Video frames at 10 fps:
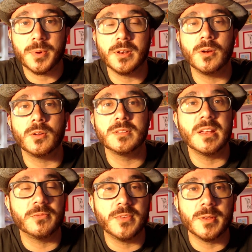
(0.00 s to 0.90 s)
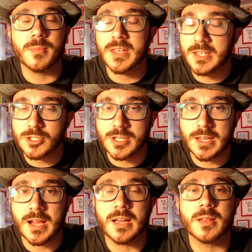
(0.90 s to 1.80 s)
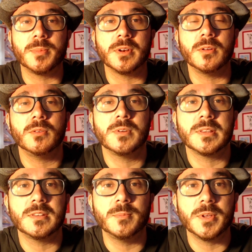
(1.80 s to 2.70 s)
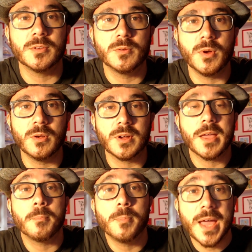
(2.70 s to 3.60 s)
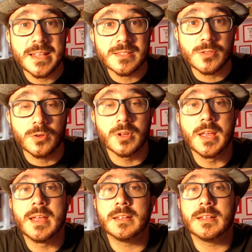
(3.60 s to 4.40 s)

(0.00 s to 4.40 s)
parlerò del film in generale, parlerò un attimino di quello che penso